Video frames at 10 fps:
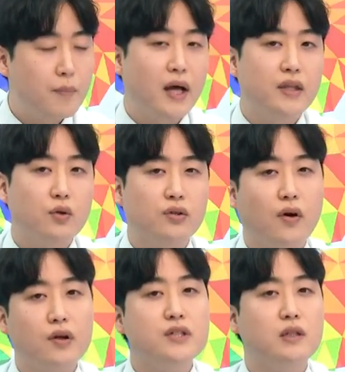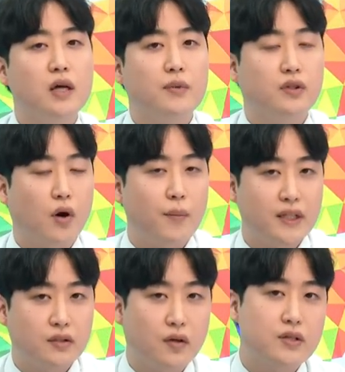반대로 떨어진다음에더
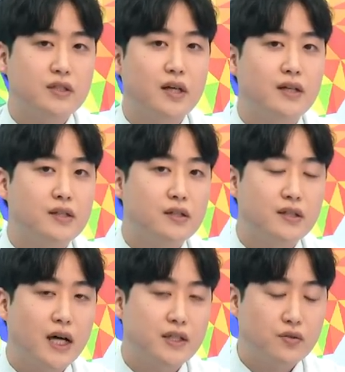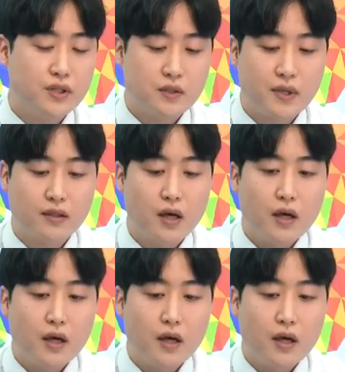많이 떨어진다는 리스크는 가지고 있지만